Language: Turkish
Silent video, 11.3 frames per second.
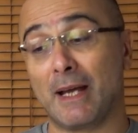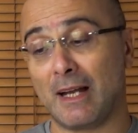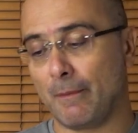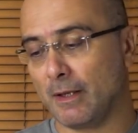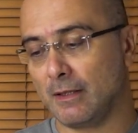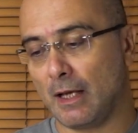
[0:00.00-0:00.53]

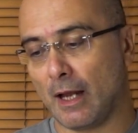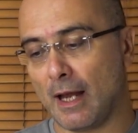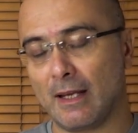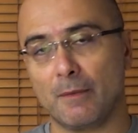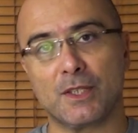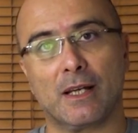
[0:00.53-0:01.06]
Beraberinde
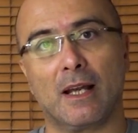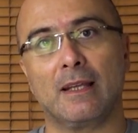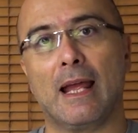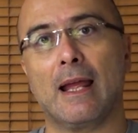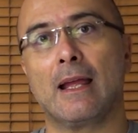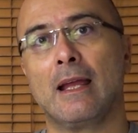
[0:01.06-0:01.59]
herhangi bir
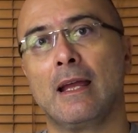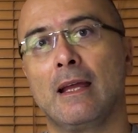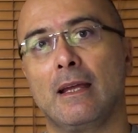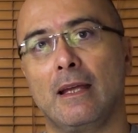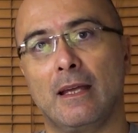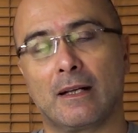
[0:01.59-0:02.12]
şekilde
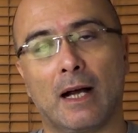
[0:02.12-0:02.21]
e,